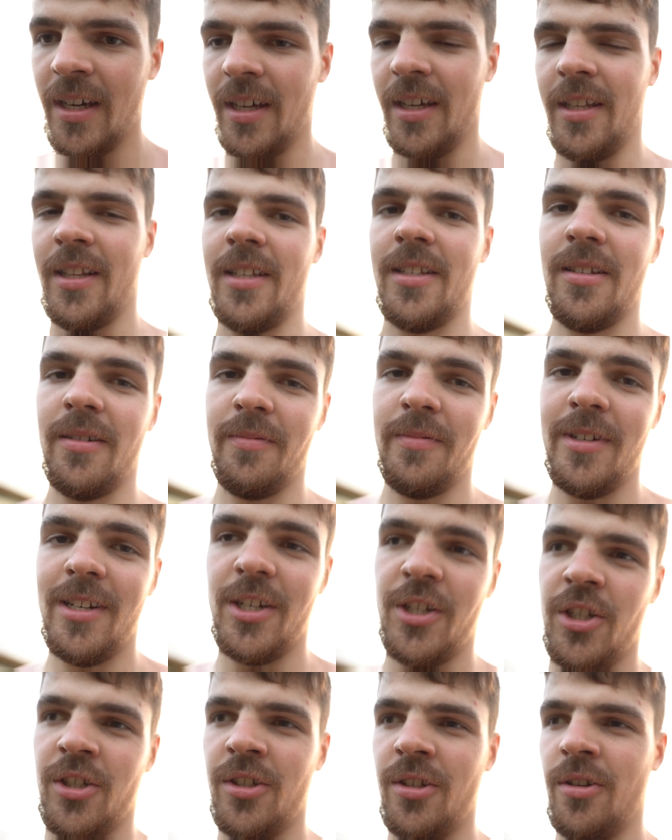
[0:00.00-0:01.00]
И на самом
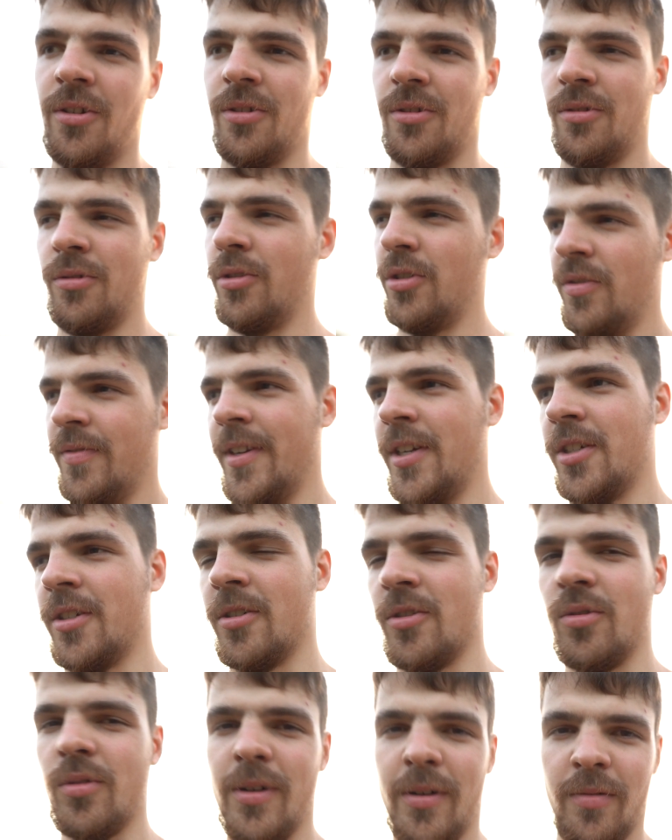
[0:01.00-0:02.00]
сейчас серьезно тоже вещь
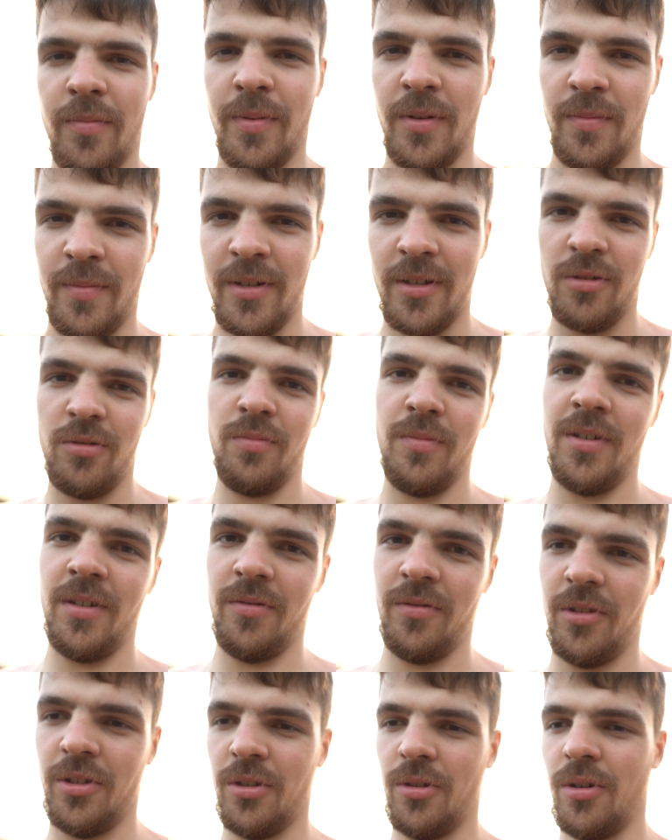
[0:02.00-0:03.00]
скажу, как вы понимаете, у меня
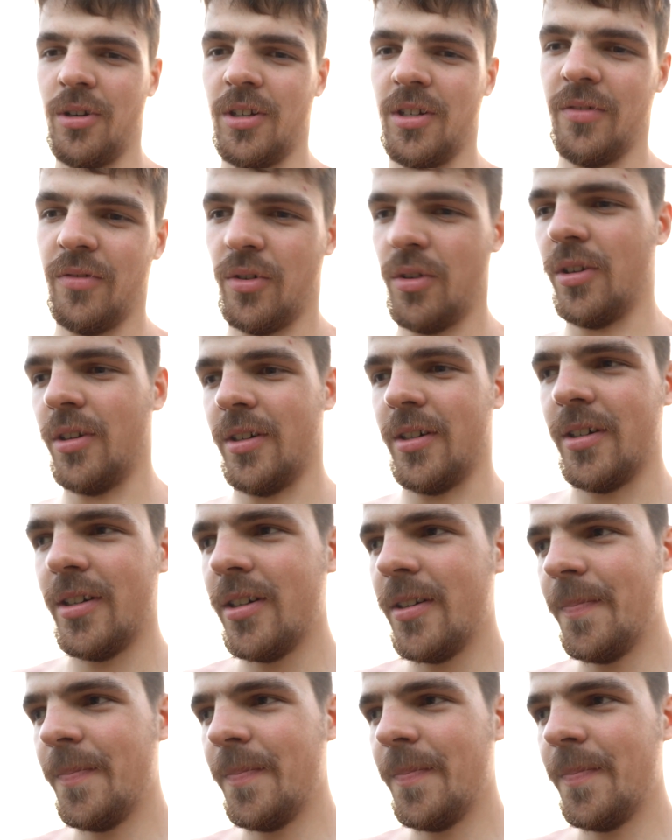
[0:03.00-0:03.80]
вот из ролика в ролик